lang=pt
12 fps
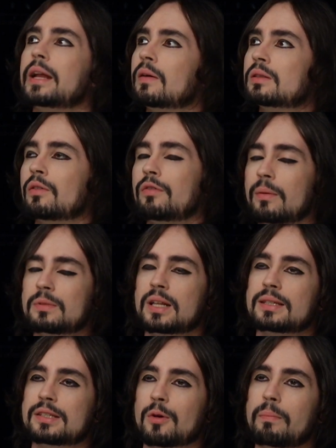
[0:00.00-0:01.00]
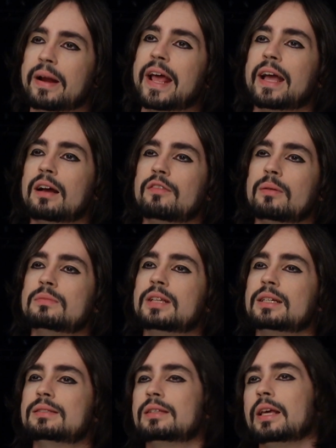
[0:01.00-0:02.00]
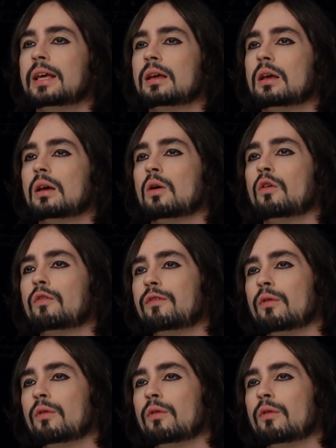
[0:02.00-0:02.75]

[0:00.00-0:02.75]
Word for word: não, então vamos trazer o brega, vamos trazer o,